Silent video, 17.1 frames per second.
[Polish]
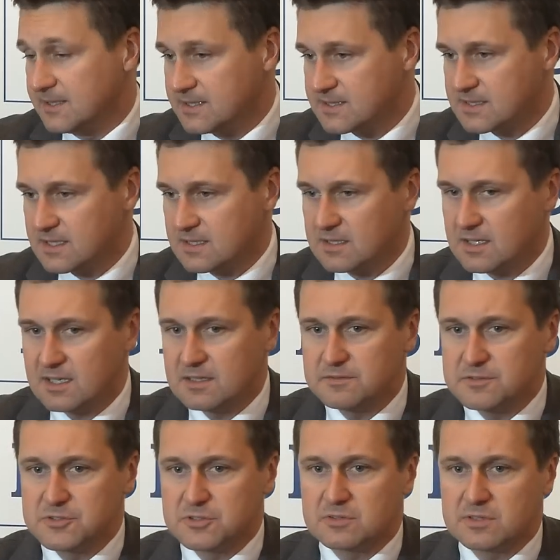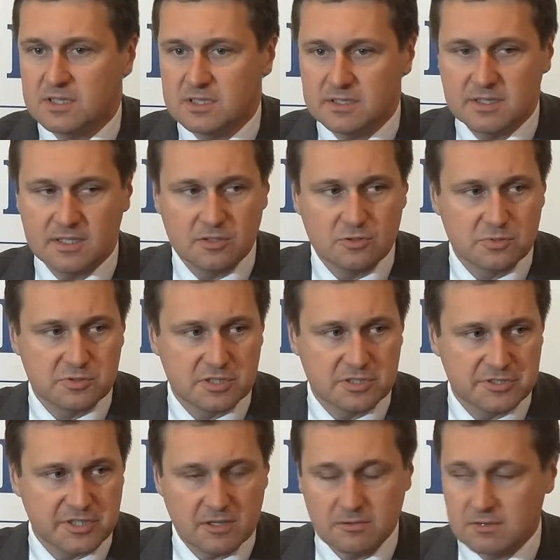niestety, ale wyciągnęli
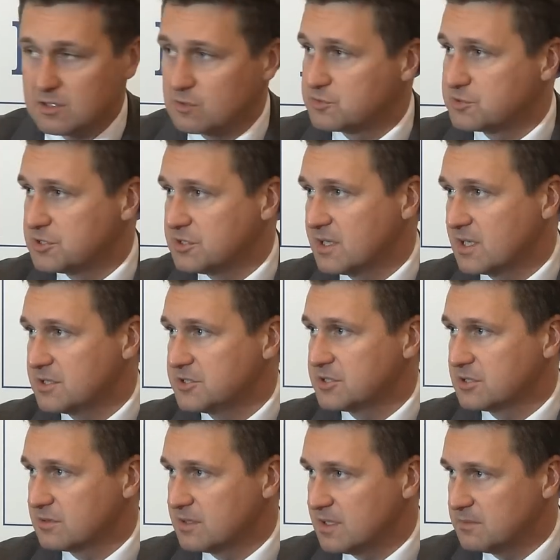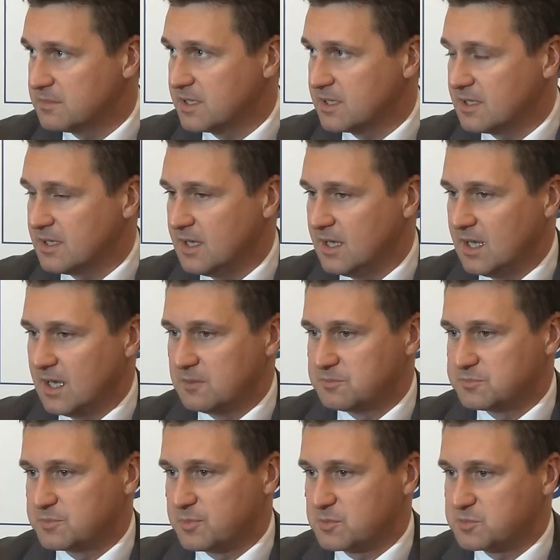najgrubsze ciała, odcinali się ode mnie
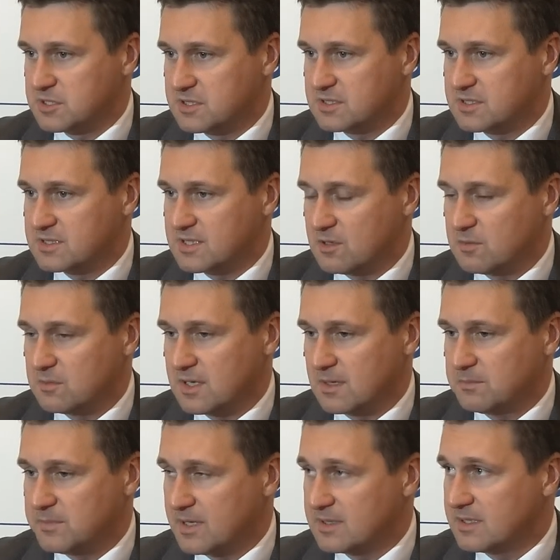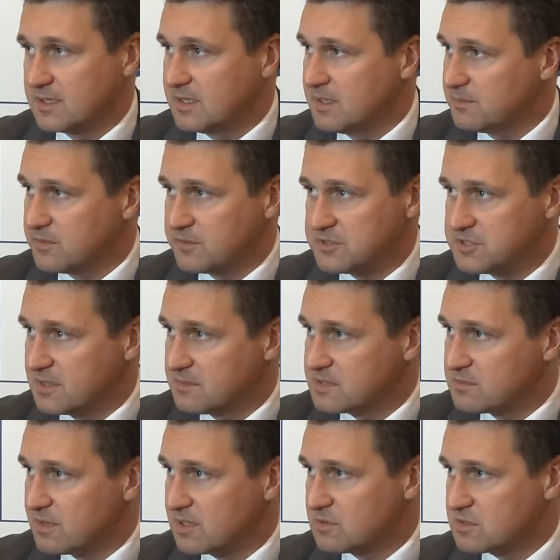poprzez całą kampanię. Nie powiedziałem
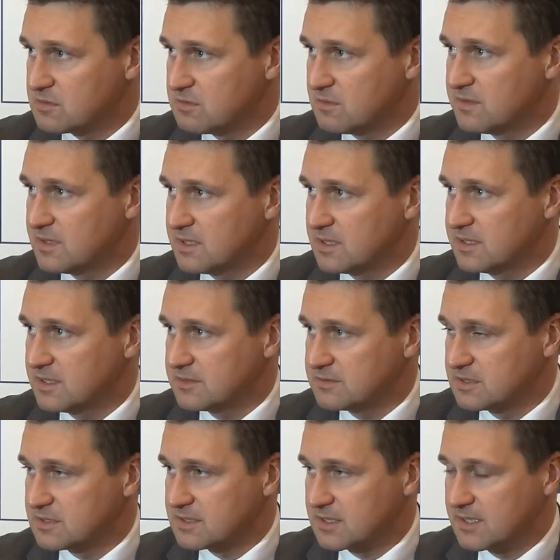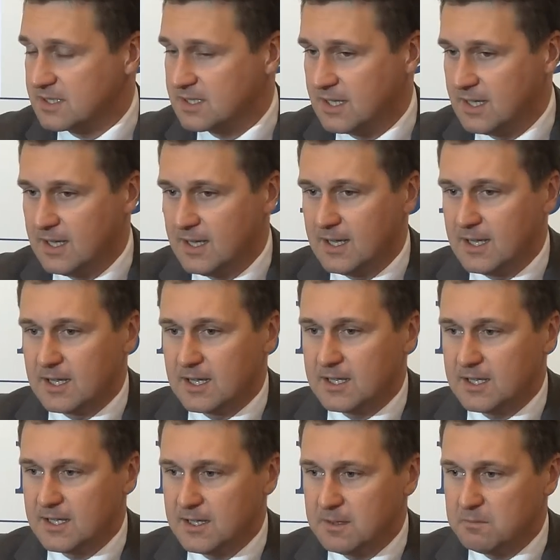złego słowa na nich wszystkich
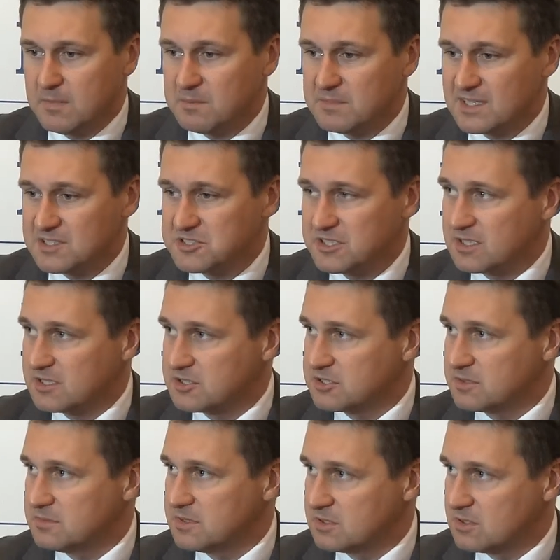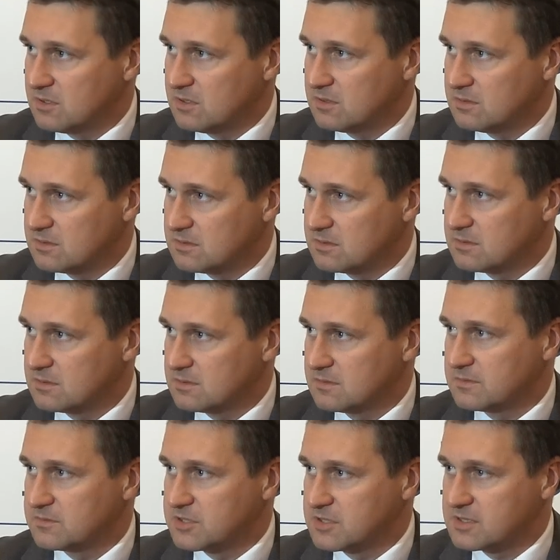i mam nadzieję, że my to
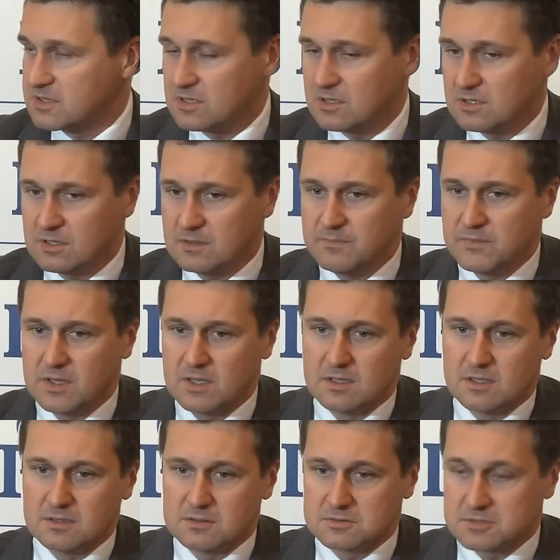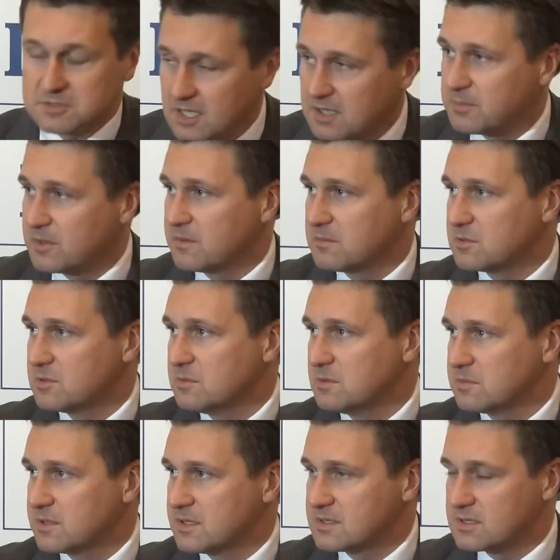wszystko, że tak powiem,
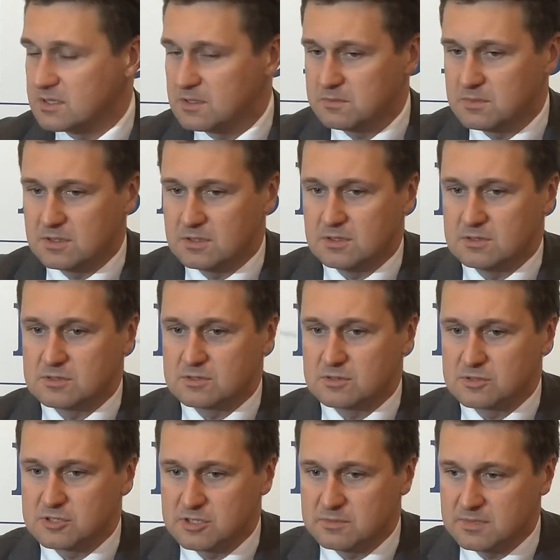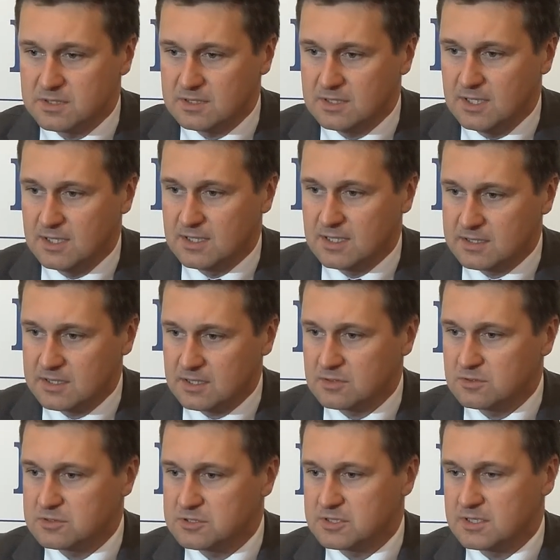grubą kreską odsączymy,
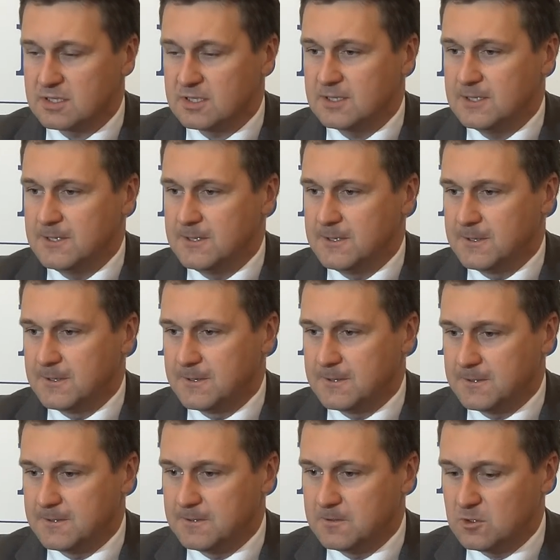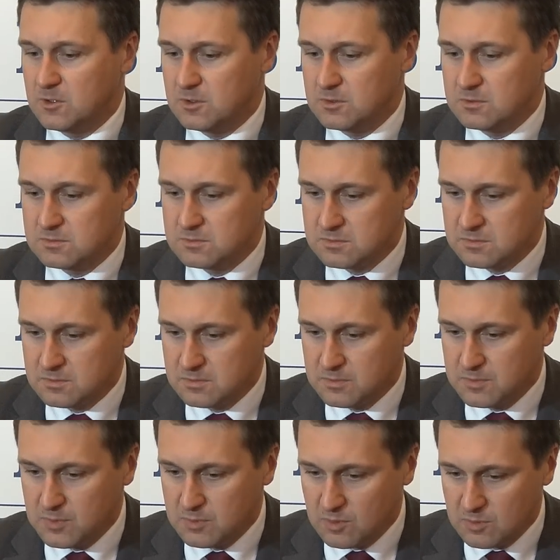dlatego że e, no,
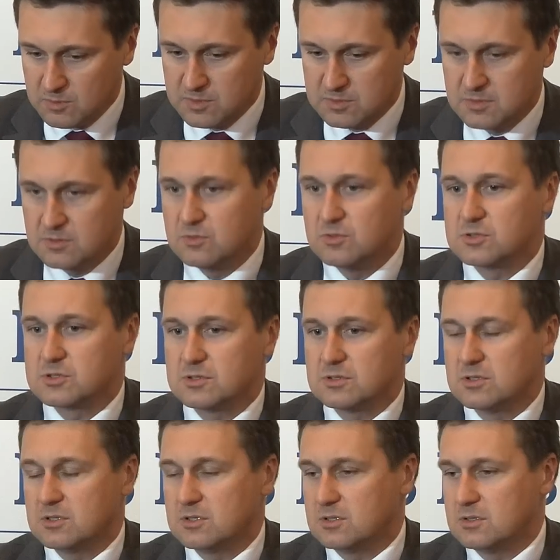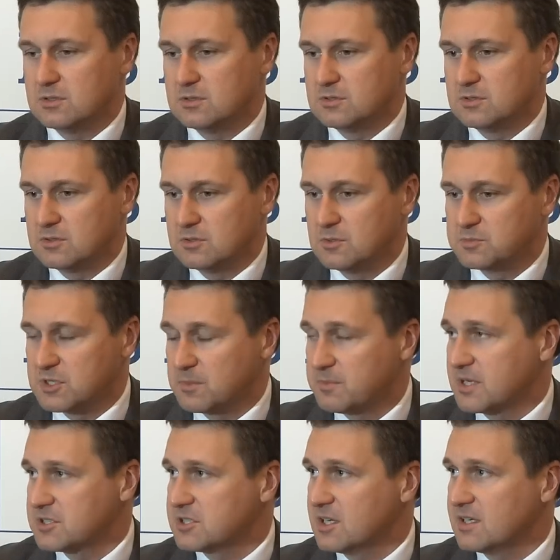byłoby dużo do, do, do
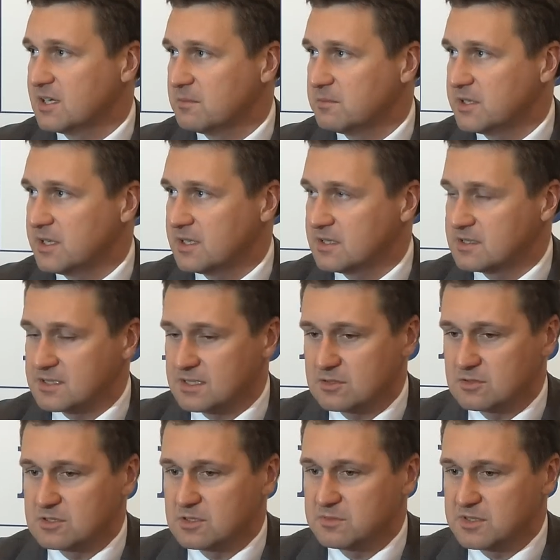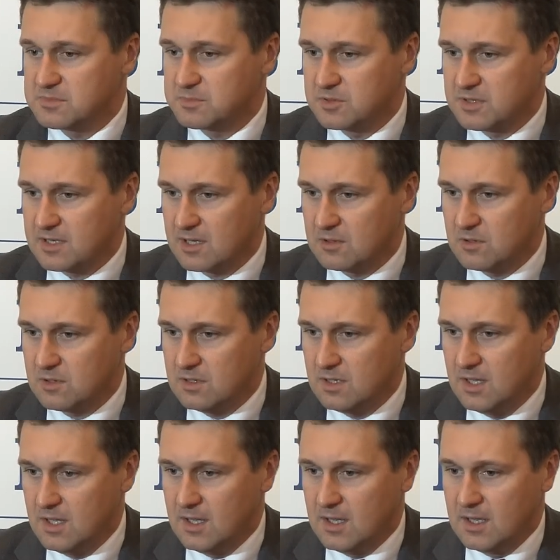przepraszania mnie za to, co mnie spotkało,
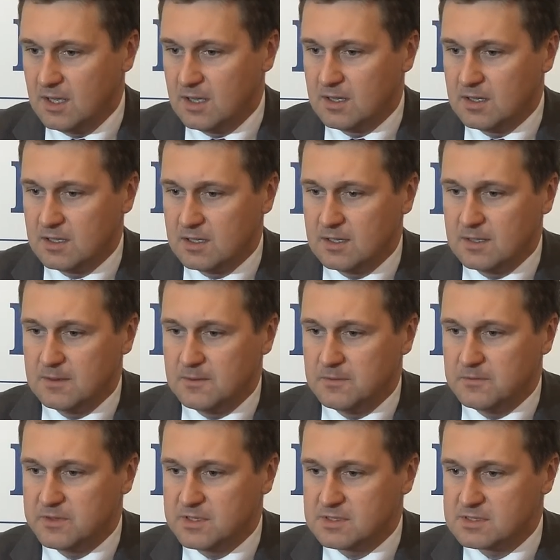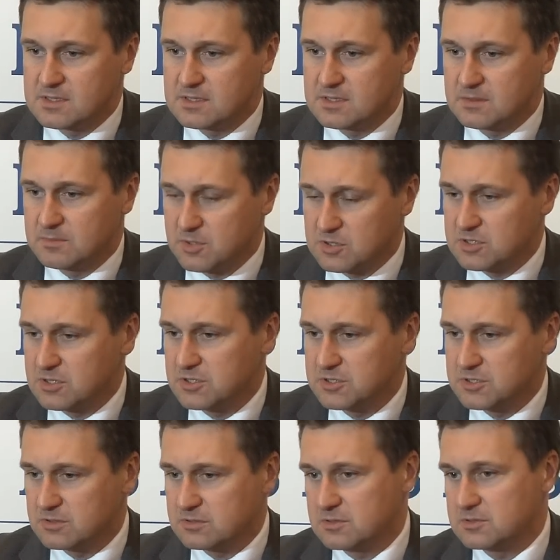e, więc proszę nie
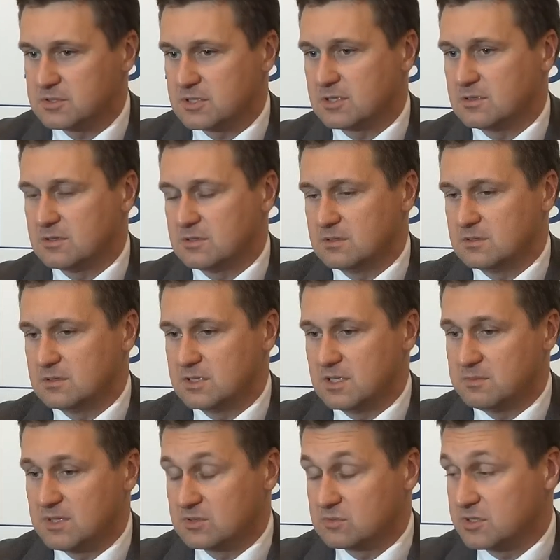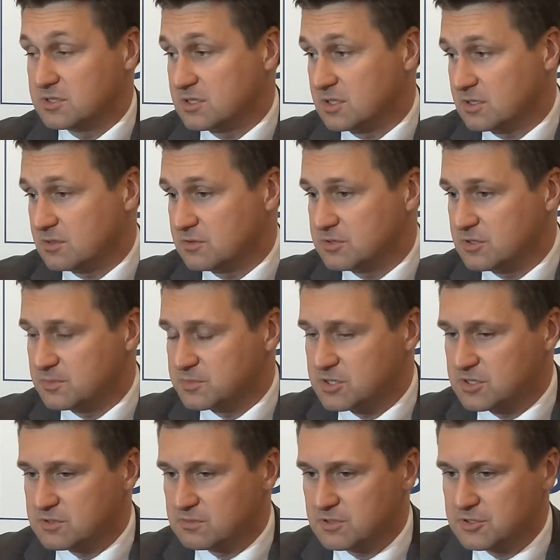ciągnąć tego tematu. Jeżeli chodzi o
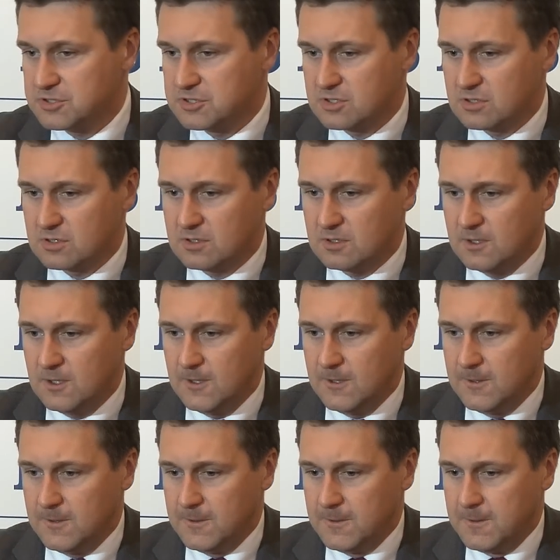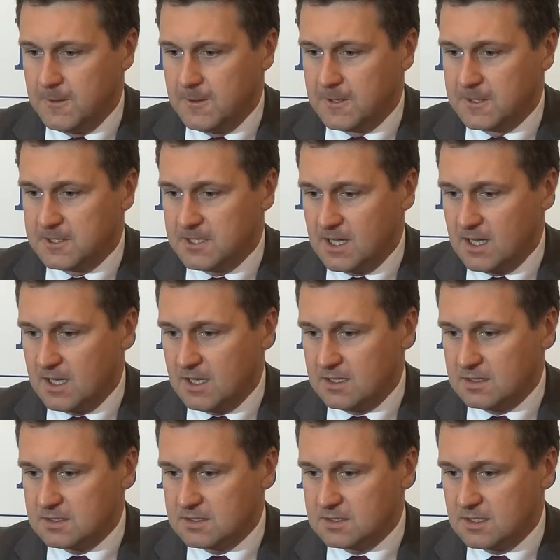przyszłość, to
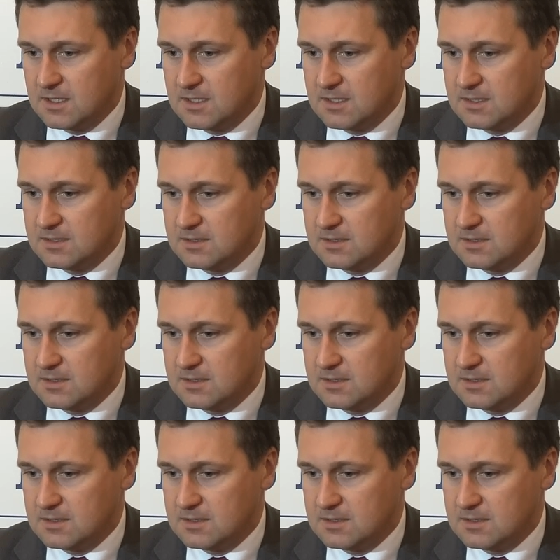ja, ja